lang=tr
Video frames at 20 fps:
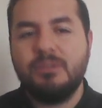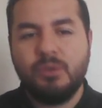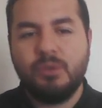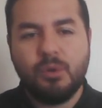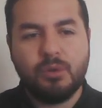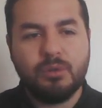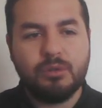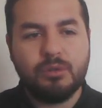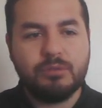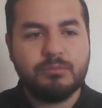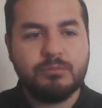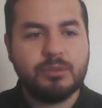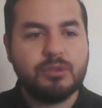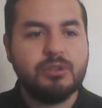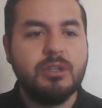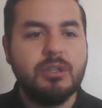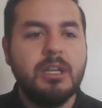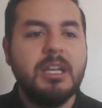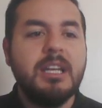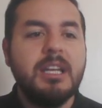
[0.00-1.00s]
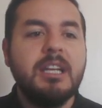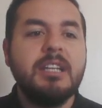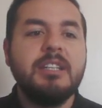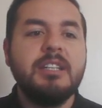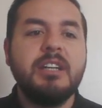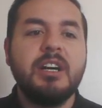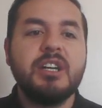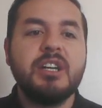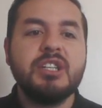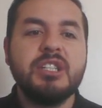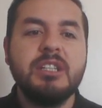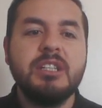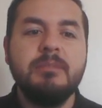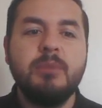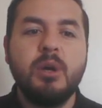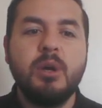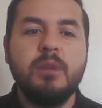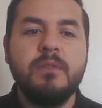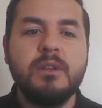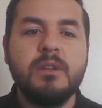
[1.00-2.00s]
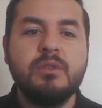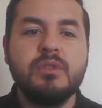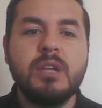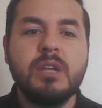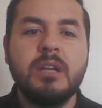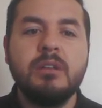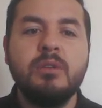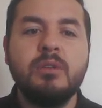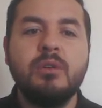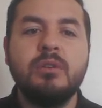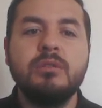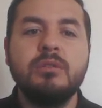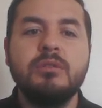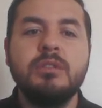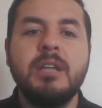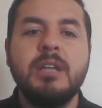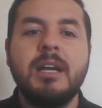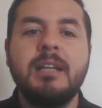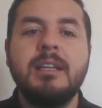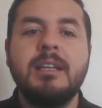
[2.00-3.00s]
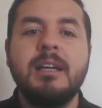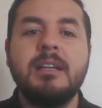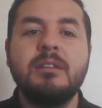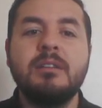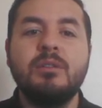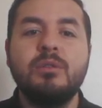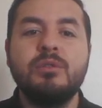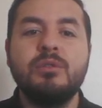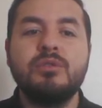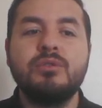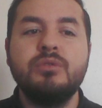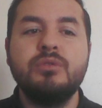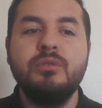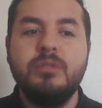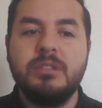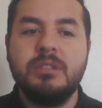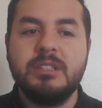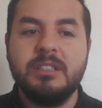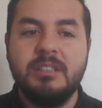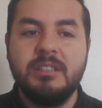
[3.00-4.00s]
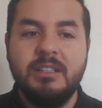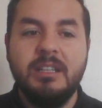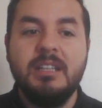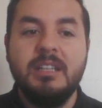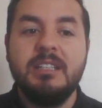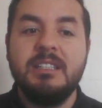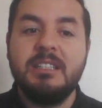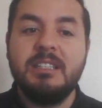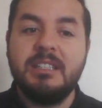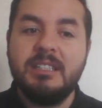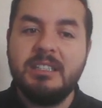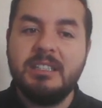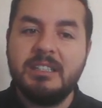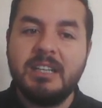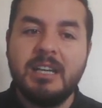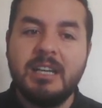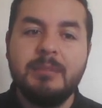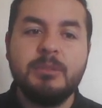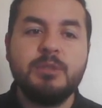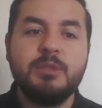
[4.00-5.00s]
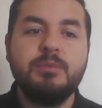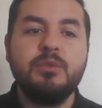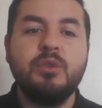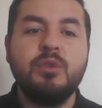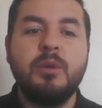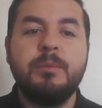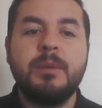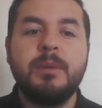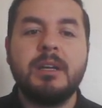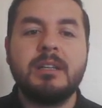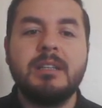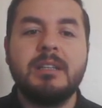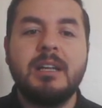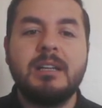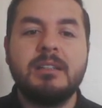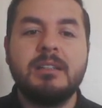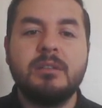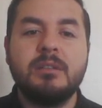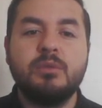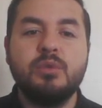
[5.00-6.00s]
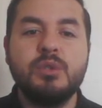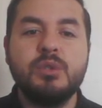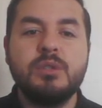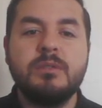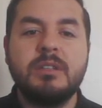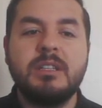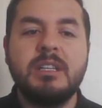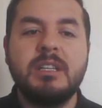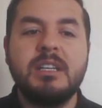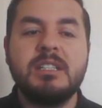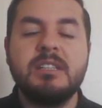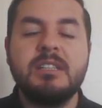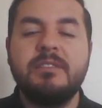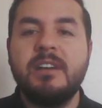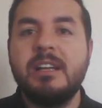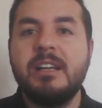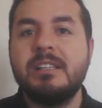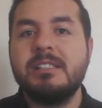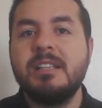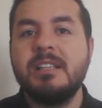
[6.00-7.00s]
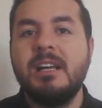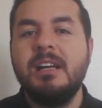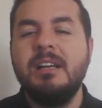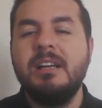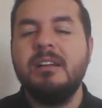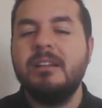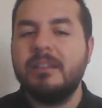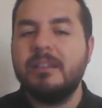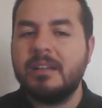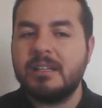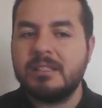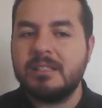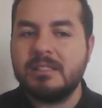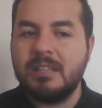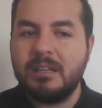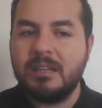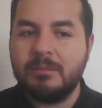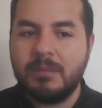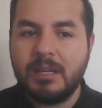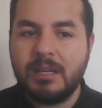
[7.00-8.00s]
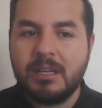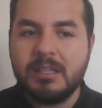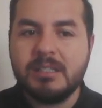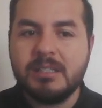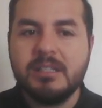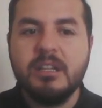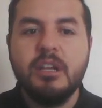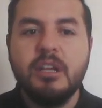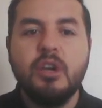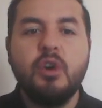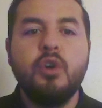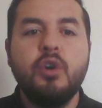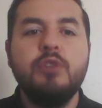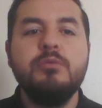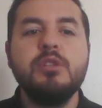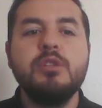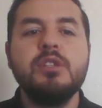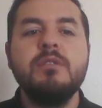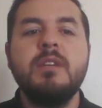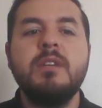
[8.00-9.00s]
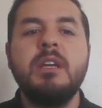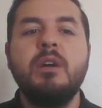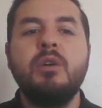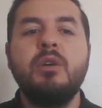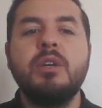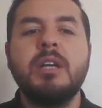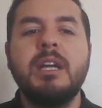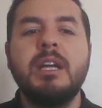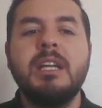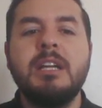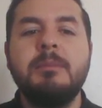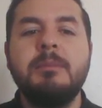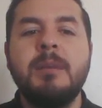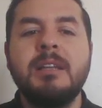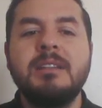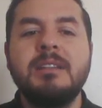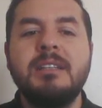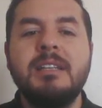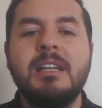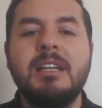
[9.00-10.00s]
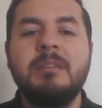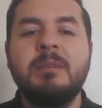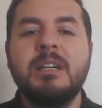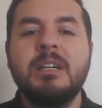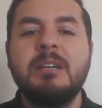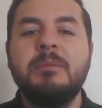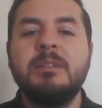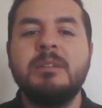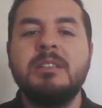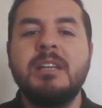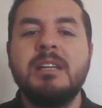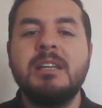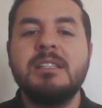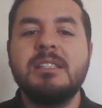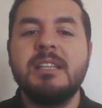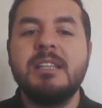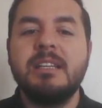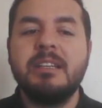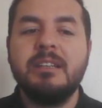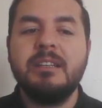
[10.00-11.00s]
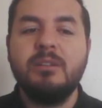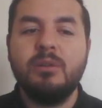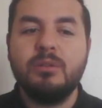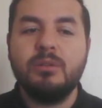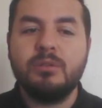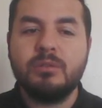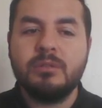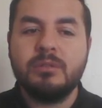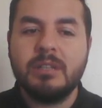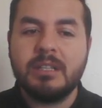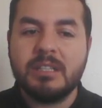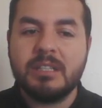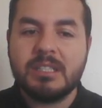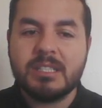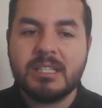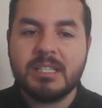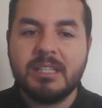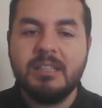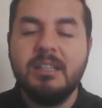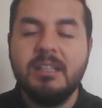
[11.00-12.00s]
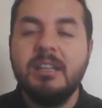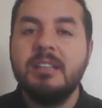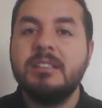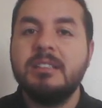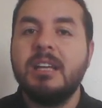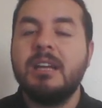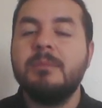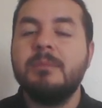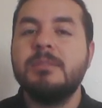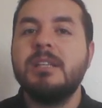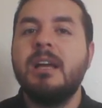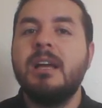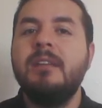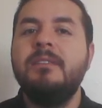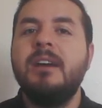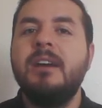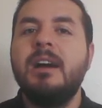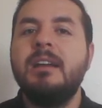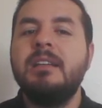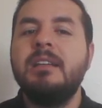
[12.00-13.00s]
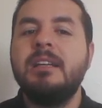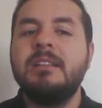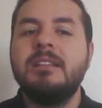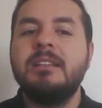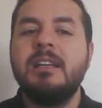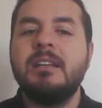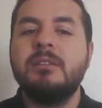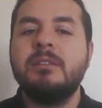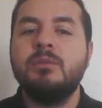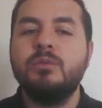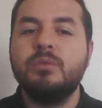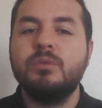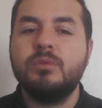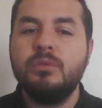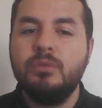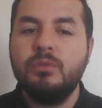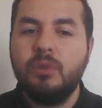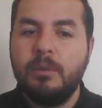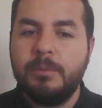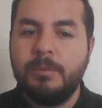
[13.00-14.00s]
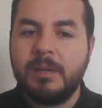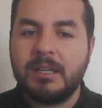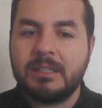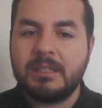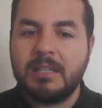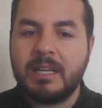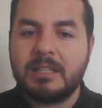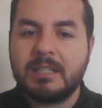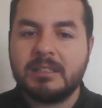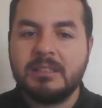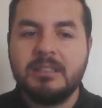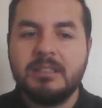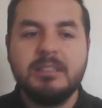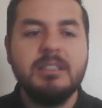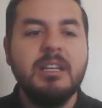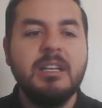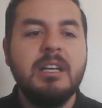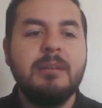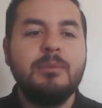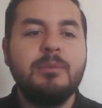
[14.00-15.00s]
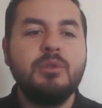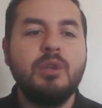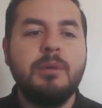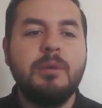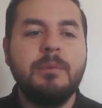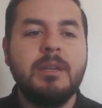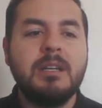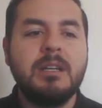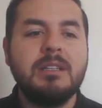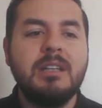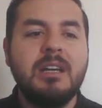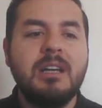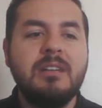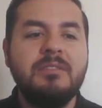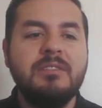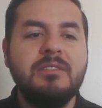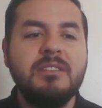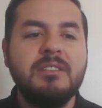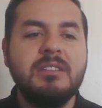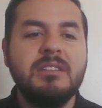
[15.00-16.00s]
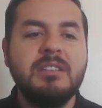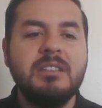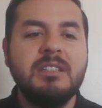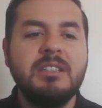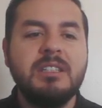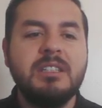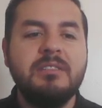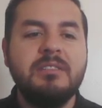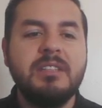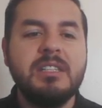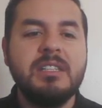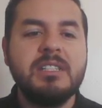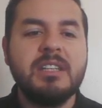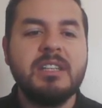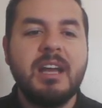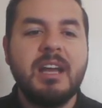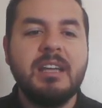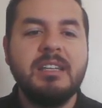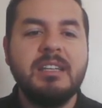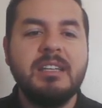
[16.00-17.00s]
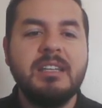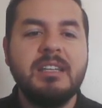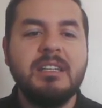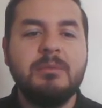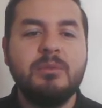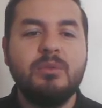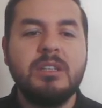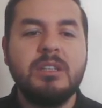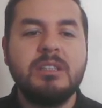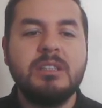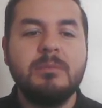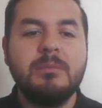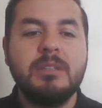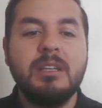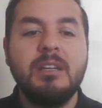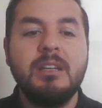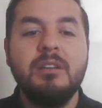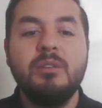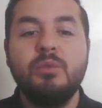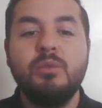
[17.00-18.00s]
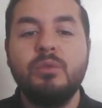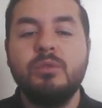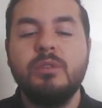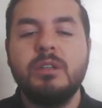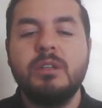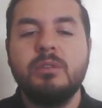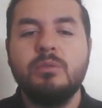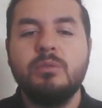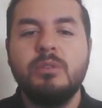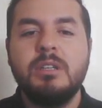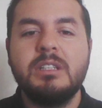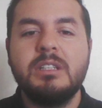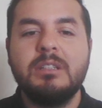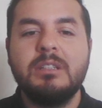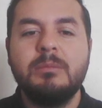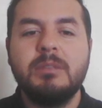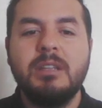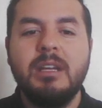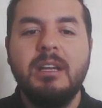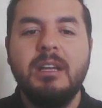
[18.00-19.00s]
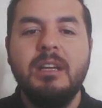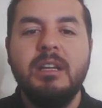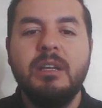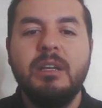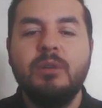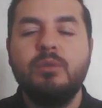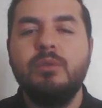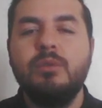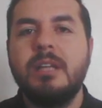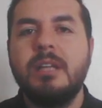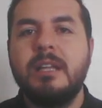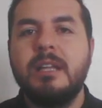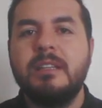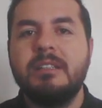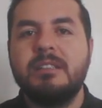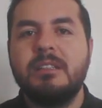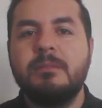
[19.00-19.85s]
Görülürmüş. Yağışın bol ve düzenli olduğu yerlerde oluştuğu için İyi yıkanmış bu topraklarda tuz ve kirece fazla rastlanmaz. Humus ve organik maddeler bakımından zengin oldukları için tarımsal faaliyetlerde uygun topraklardır. Bu topraklar fındık, kivi, çay gibi üretimde, ürünlerin üretiminde kullanılır.